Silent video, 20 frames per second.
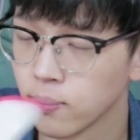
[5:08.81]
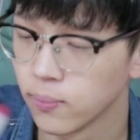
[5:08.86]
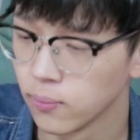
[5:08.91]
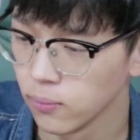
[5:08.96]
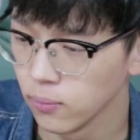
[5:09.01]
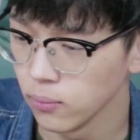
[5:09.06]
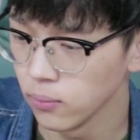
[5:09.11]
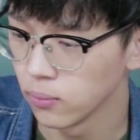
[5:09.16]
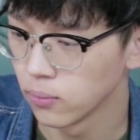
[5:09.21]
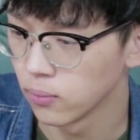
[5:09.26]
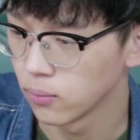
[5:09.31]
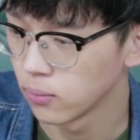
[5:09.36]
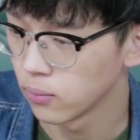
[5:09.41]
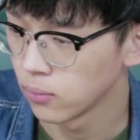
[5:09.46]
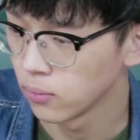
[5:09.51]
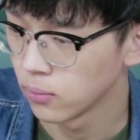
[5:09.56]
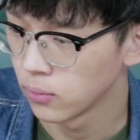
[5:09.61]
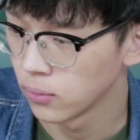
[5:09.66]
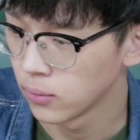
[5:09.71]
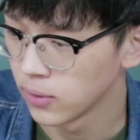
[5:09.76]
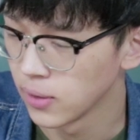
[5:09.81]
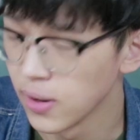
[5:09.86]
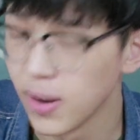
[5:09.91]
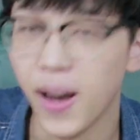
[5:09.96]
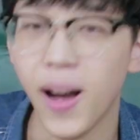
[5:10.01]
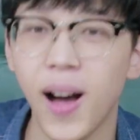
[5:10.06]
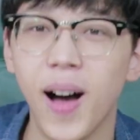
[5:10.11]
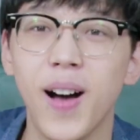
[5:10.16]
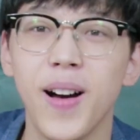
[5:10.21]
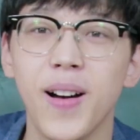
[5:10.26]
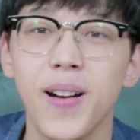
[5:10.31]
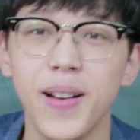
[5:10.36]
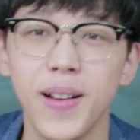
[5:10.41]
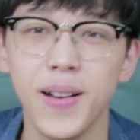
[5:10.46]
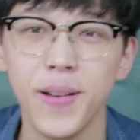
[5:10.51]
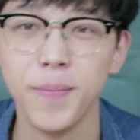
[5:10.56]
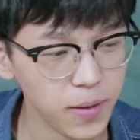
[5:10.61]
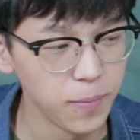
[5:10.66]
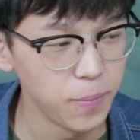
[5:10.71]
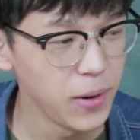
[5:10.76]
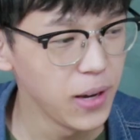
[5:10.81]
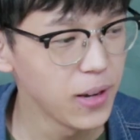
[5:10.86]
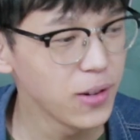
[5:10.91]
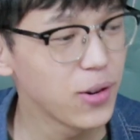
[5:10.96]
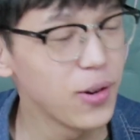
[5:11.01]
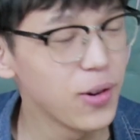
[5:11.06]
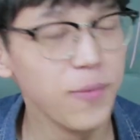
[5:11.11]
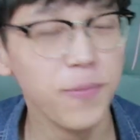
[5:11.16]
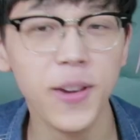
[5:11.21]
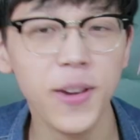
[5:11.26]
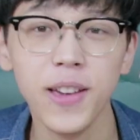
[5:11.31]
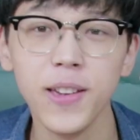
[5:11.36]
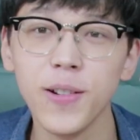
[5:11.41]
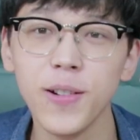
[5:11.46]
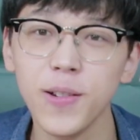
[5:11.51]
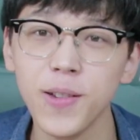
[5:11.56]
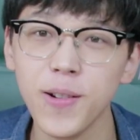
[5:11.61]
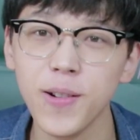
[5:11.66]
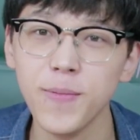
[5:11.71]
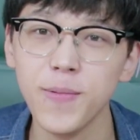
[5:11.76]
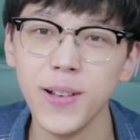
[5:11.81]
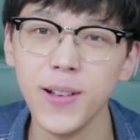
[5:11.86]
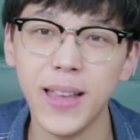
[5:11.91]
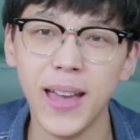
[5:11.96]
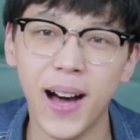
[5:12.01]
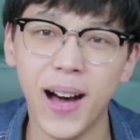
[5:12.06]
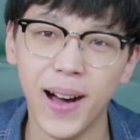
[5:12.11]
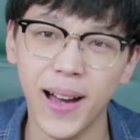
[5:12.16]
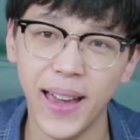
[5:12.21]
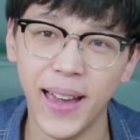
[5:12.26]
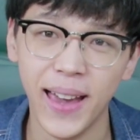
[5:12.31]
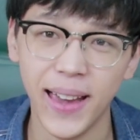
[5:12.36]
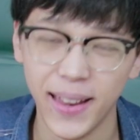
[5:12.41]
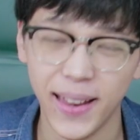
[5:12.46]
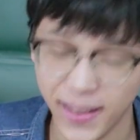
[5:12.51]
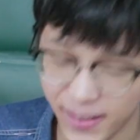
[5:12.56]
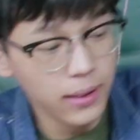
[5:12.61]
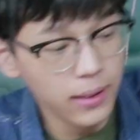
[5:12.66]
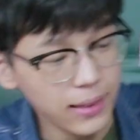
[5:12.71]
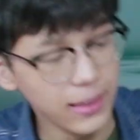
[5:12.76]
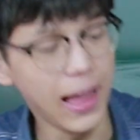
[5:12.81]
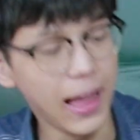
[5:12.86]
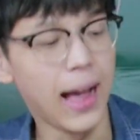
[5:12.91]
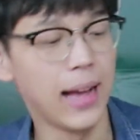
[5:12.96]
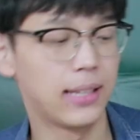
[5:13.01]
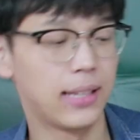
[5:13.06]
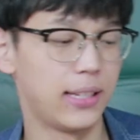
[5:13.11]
嗯，哦，边充边用用不了哎，垃